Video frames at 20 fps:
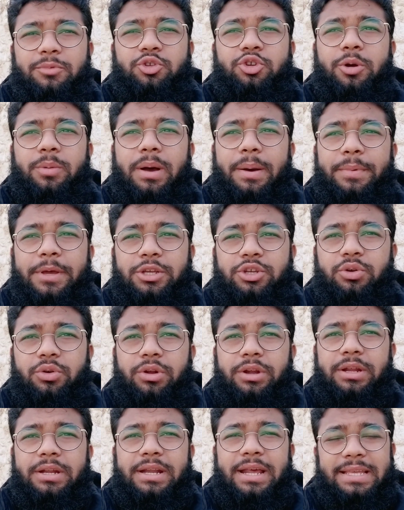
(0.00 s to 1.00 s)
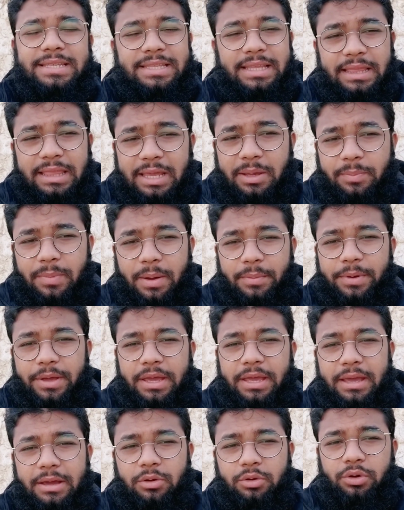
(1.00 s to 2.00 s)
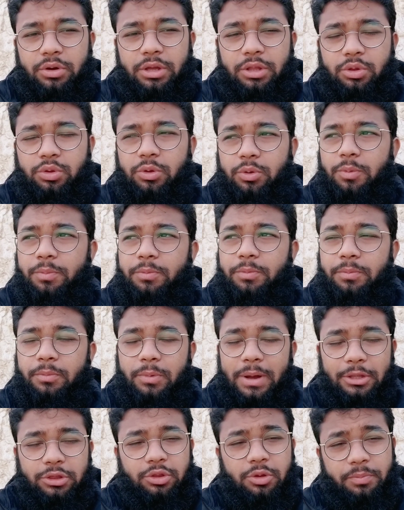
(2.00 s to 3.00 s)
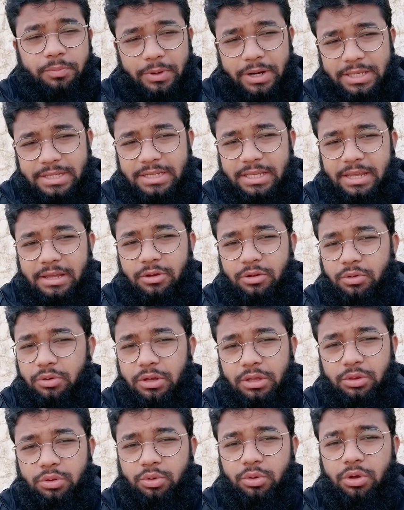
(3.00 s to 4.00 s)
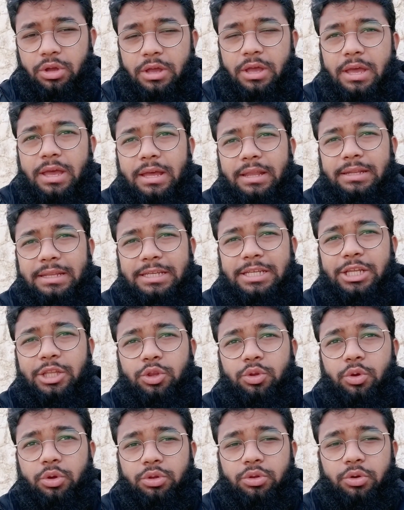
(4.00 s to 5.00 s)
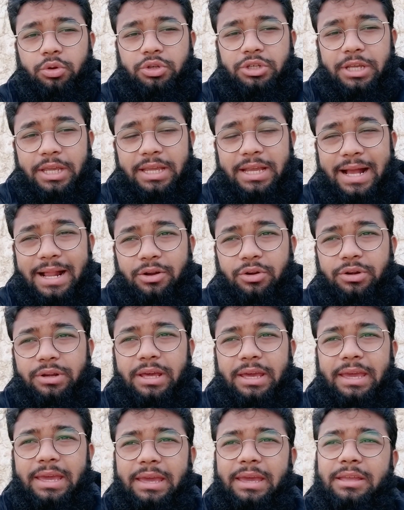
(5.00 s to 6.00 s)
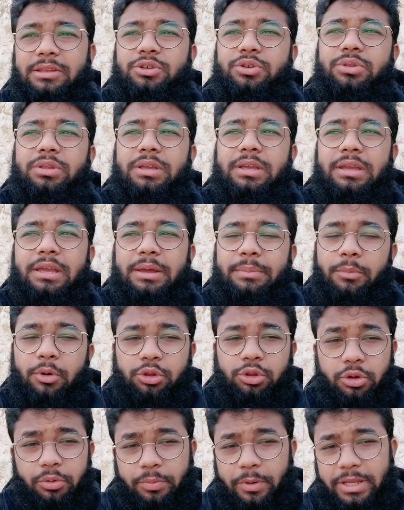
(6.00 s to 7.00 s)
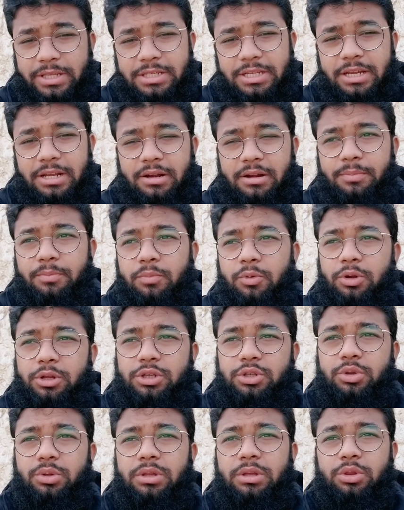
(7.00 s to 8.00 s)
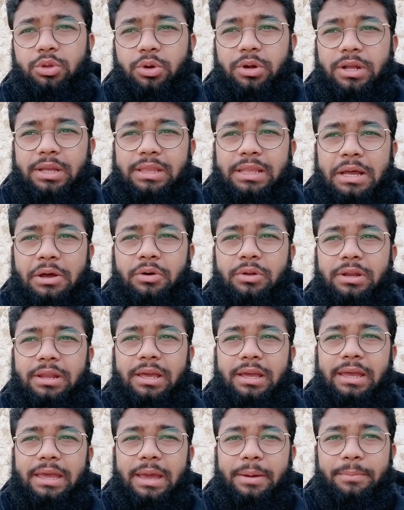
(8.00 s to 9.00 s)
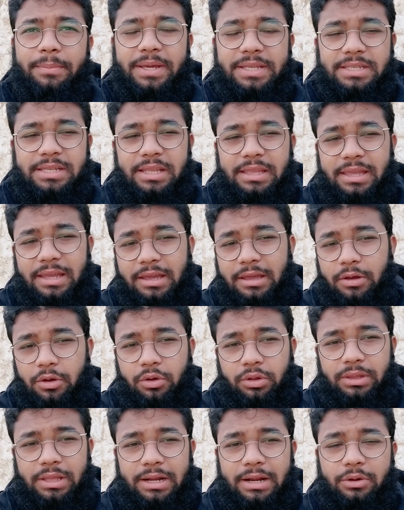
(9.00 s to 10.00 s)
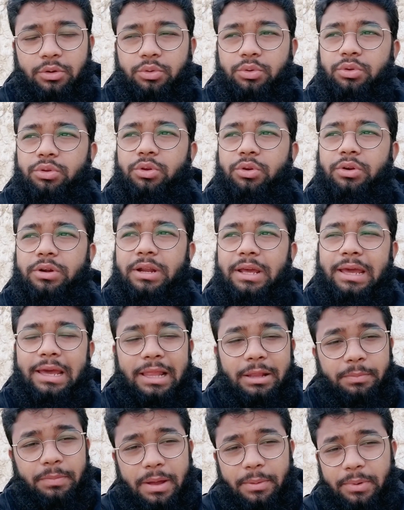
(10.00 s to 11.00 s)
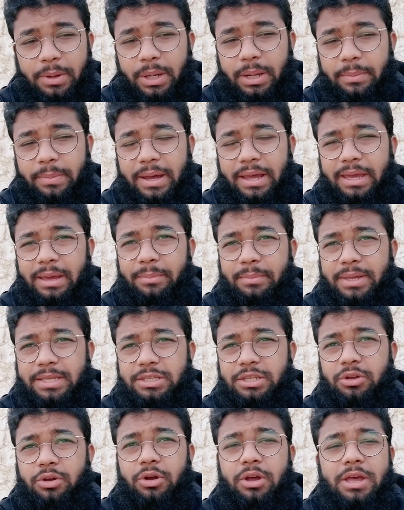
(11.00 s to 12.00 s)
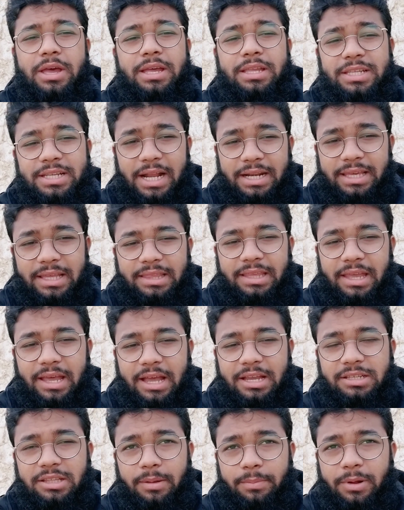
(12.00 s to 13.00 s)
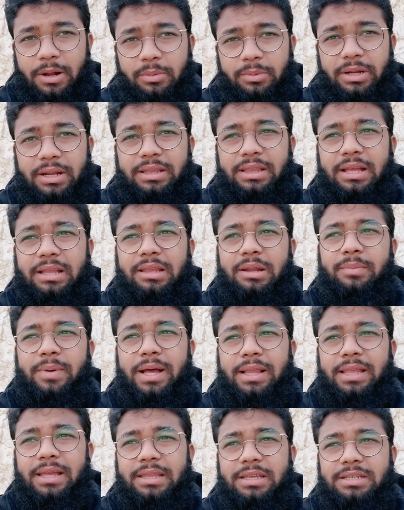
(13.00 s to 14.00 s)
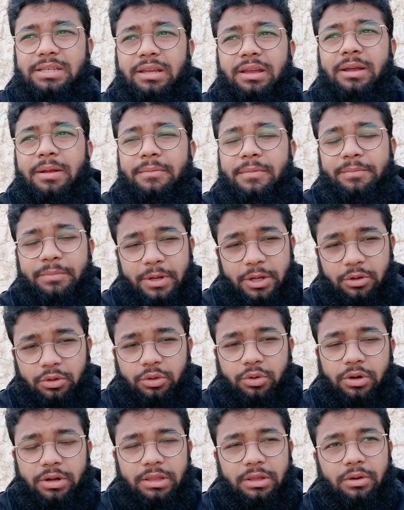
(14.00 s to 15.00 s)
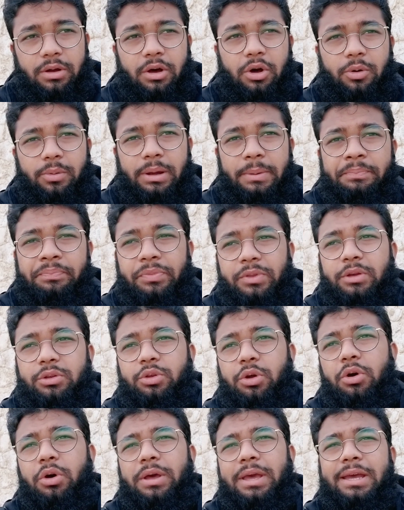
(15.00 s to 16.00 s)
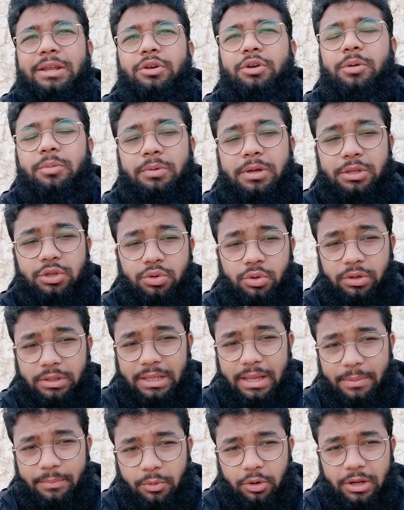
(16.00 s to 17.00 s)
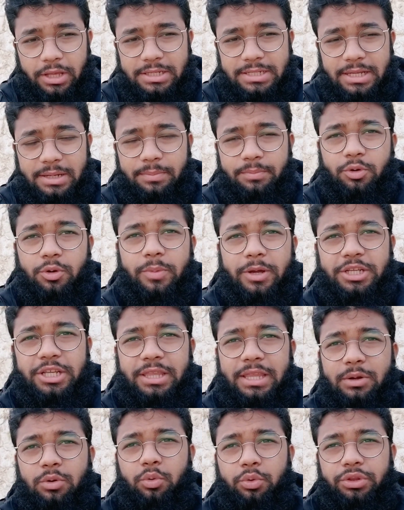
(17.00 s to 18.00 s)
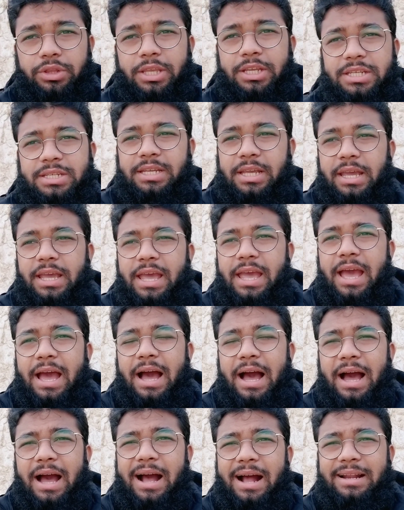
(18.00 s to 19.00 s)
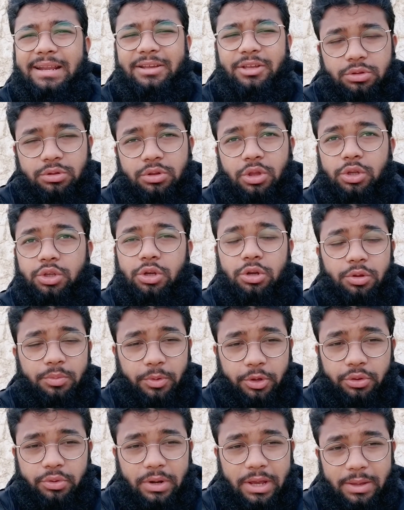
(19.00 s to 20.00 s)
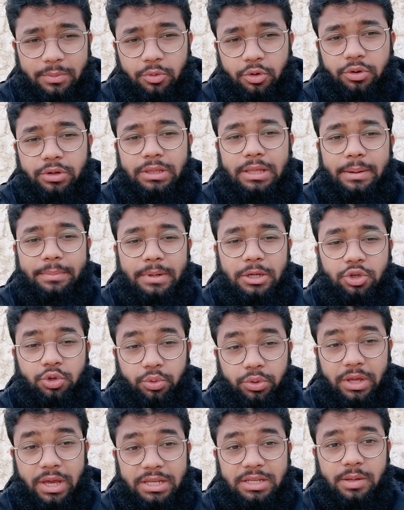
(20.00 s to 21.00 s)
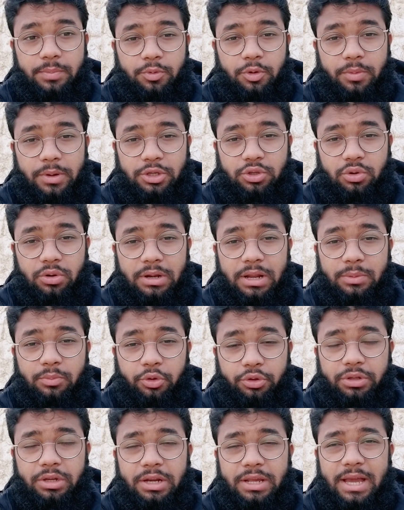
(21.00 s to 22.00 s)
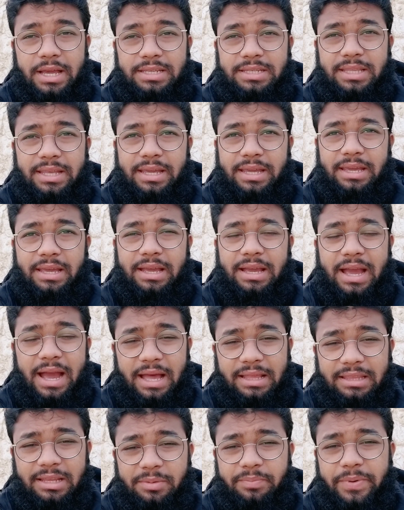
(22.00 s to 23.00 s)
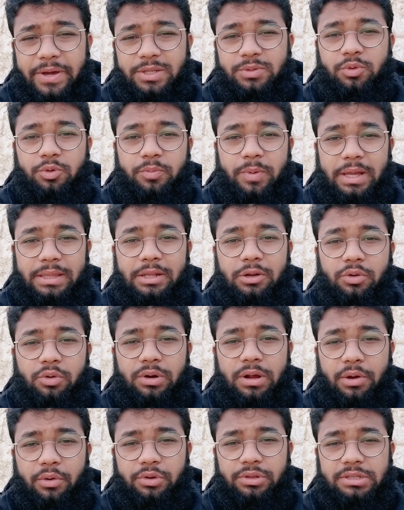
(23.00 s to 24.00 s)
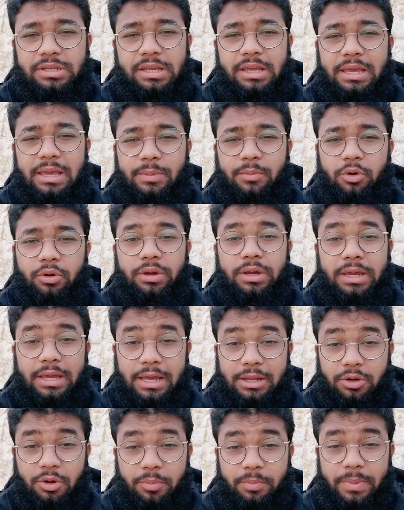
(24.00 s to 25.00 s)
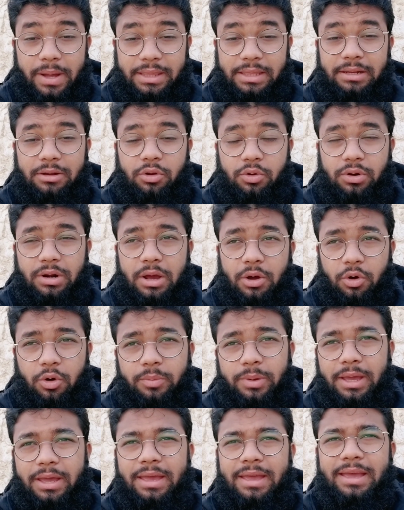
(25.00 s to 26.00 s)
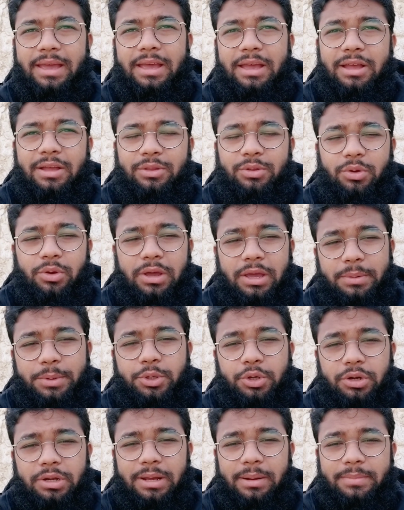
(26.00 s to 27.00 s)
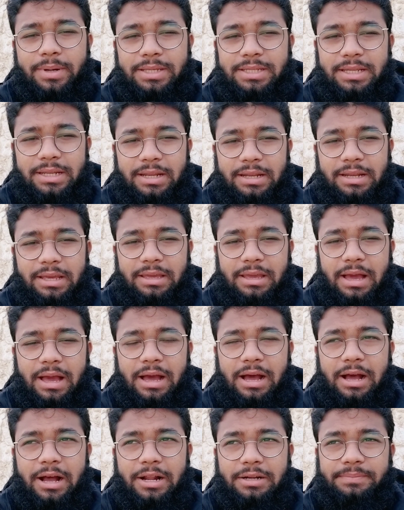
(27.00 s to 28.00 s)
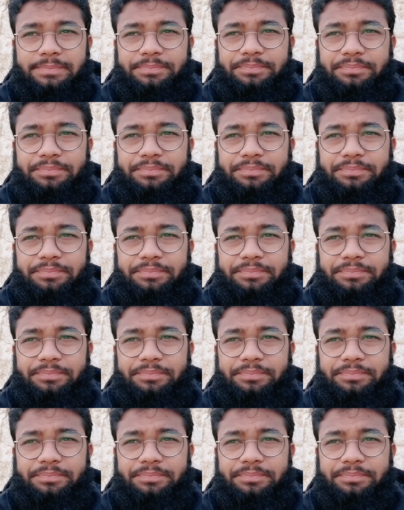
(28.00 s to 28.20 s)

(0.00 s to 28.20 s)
সমাবেশ করেন রাজনৈতিকভাবে এগুলো কিন্তু মধ্যপ্রাচ্যে এগুলো কিন্তু নিষিদ্ধ তো সেই কারণে এই যদি মধ্যপ্রাচ্যের পুলিশ যদি ধরে তাহলে এমবেসি থেকেও তারা কোনো ধরনের হেল্প পাবে না বা এমবেসিও চারিয়ে নিয়ে আসতে পারবে না তাদের বাংলাদেশে প্রেরণ করে দেওয়া হবে তো এরকম কিছু কথা বলেছেন প্রবাসীদের উদ্দেশ্যে আর তো চলুন বন্ধুরা এই মুহূর্তে আমরা শুনে আসি প্রবাস কল্যাণ মন্ত্রীর কাছ থেকে কাদের পাসপোর্ট বাতিল করা হচ্ছে এবং কেন বাতিল করা হবে তো এই বিষয়টি আমরা জেনে নেই আর